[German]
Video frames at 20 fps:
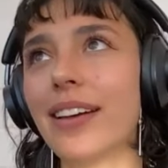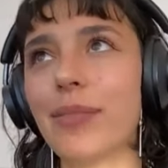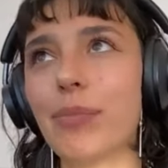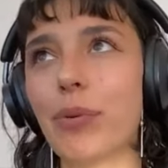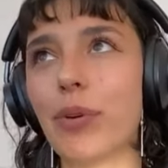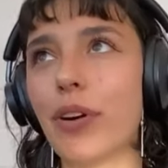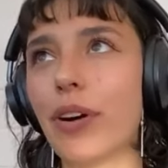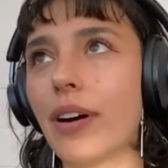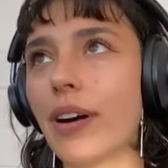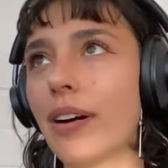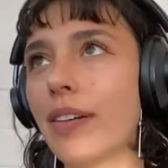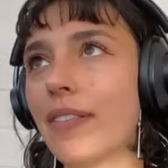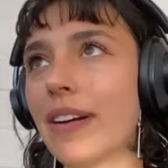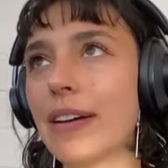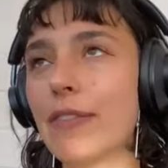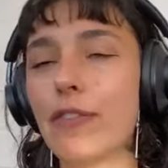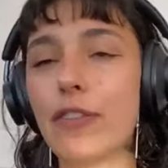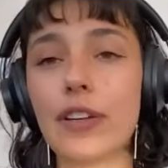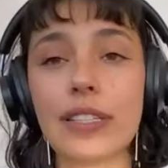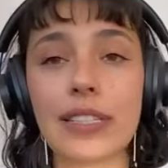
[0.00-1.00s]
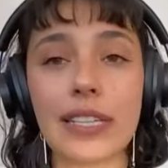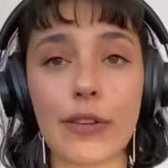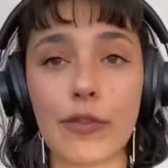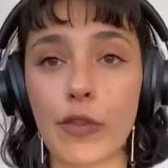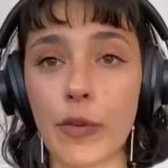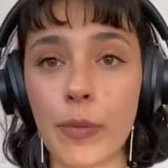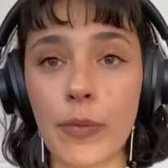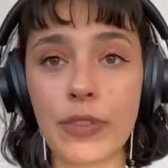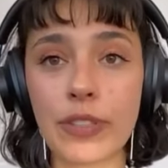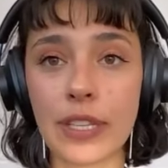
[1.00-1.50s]
boah, 14,
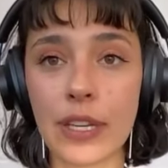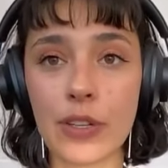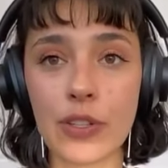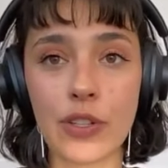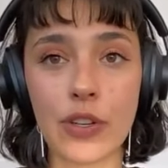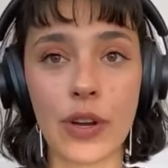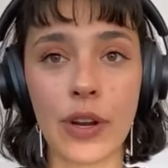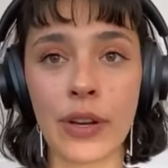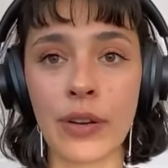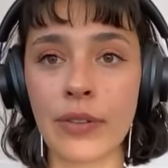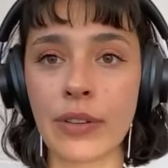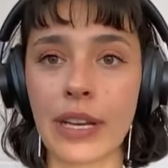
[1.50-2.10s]
15 schon.